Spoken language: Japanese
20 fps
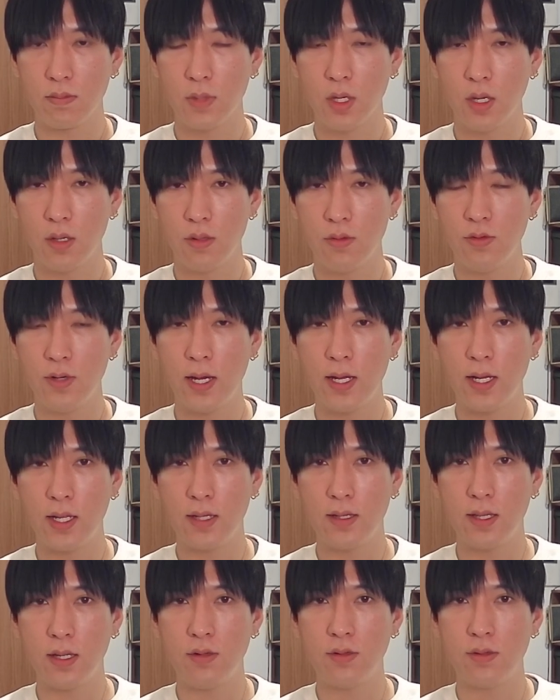売られ
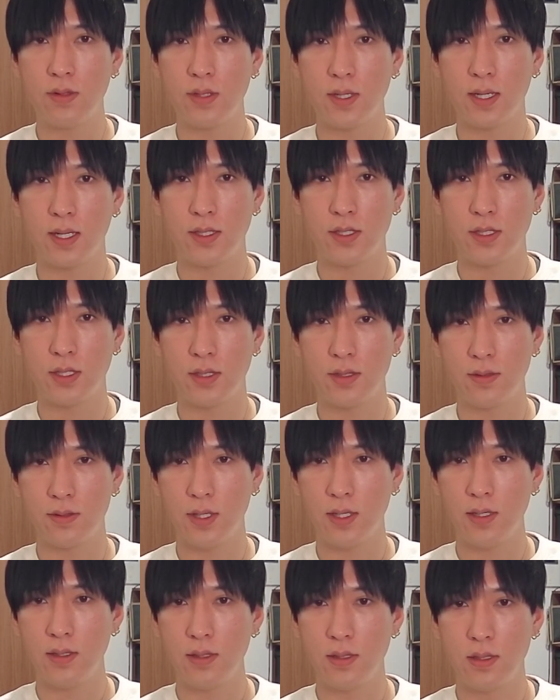てるって感じですよ
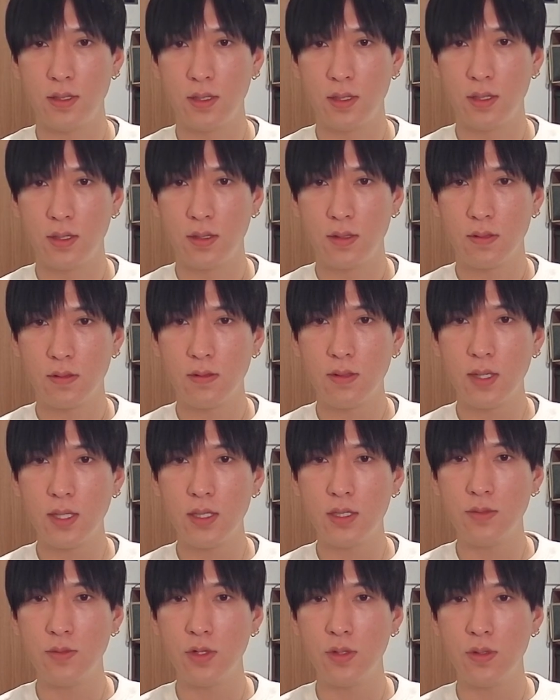ね。ここはい
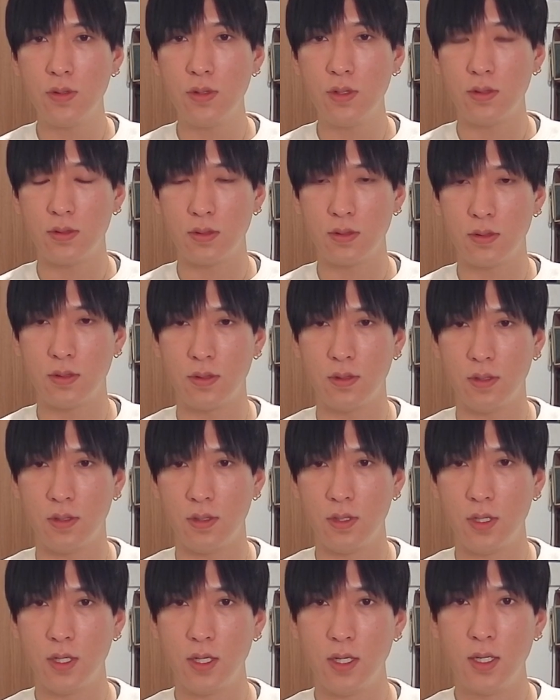つも通りのそ
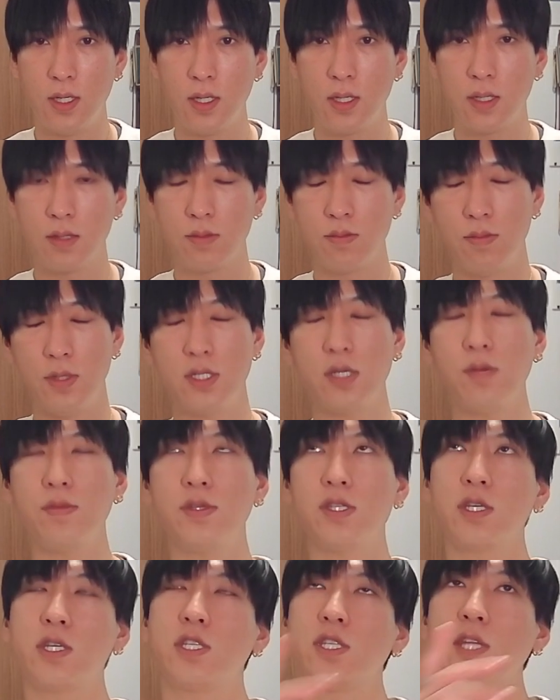の、めちゃめ
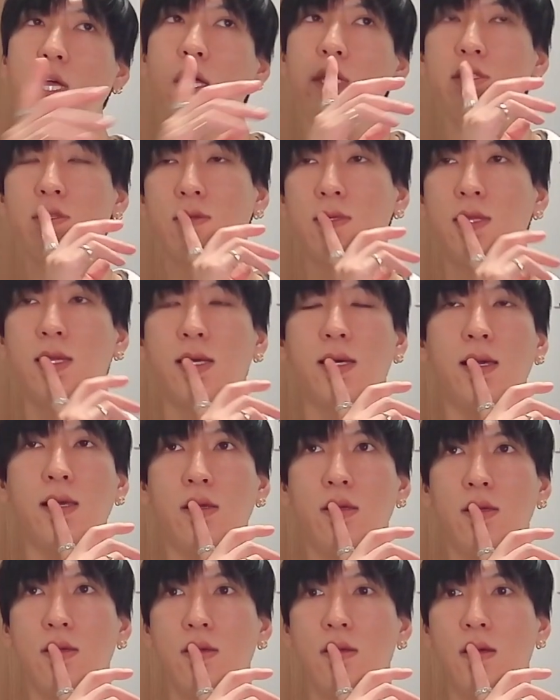ちゃ期待値の高
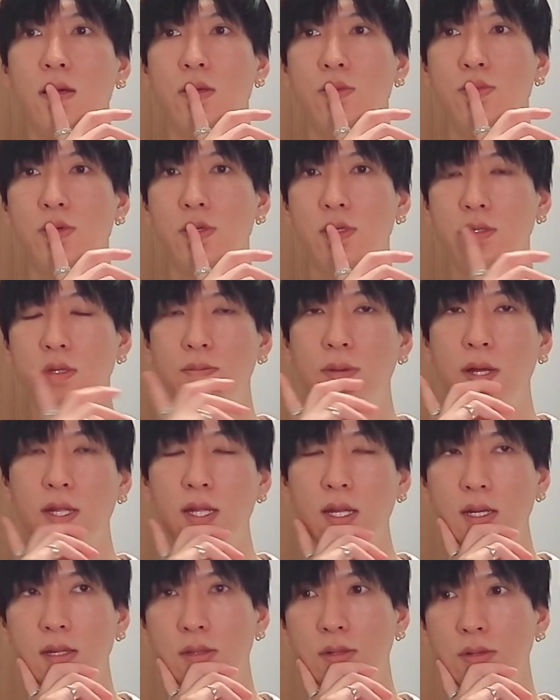い、あの、僕の
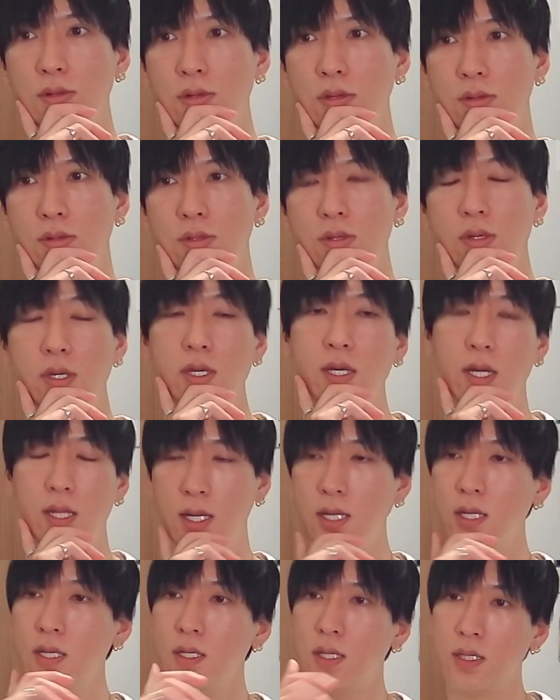パターン通りの動きか
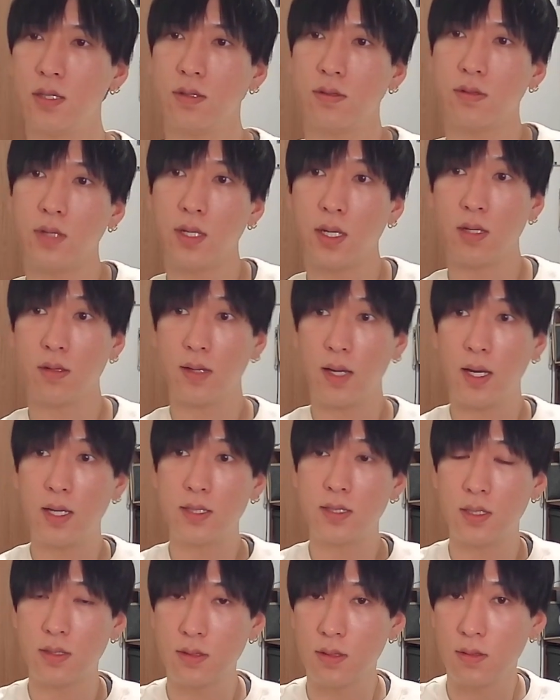な。あの、これあの、解
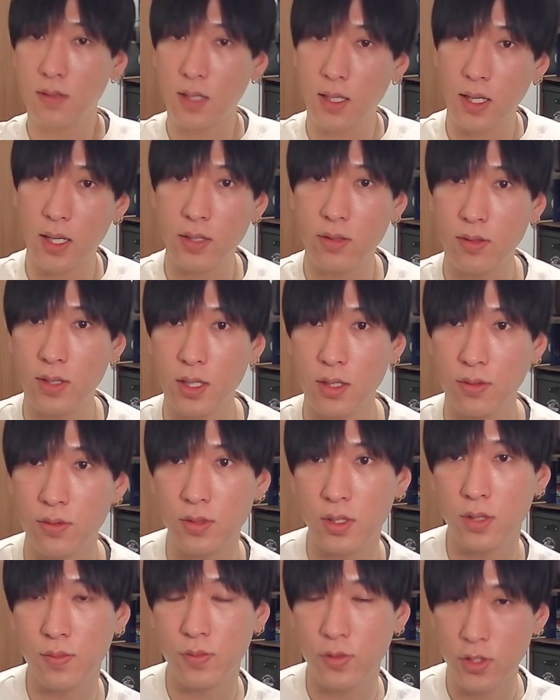説動画概要欄の
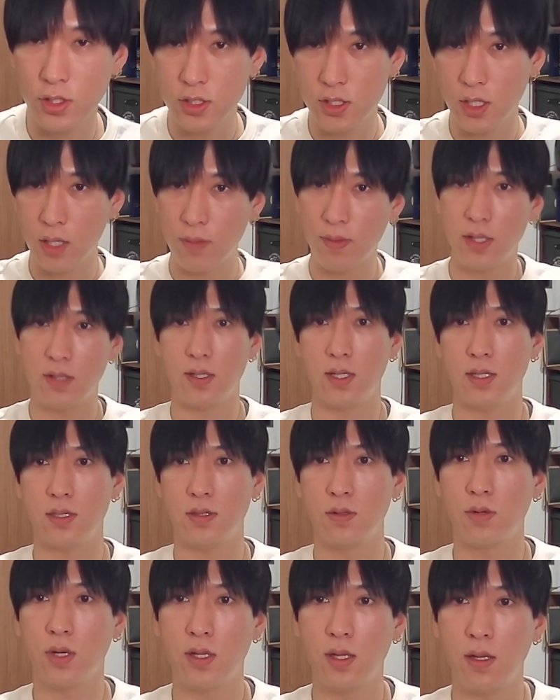方にボリンジャーバンドレス
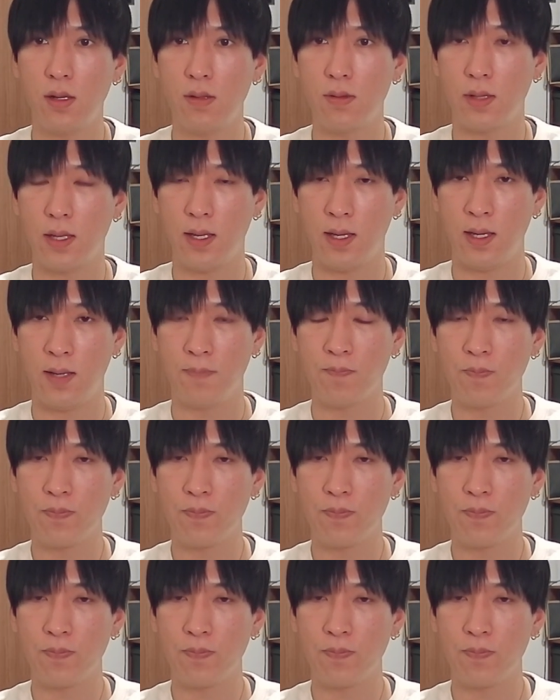載っけてるので、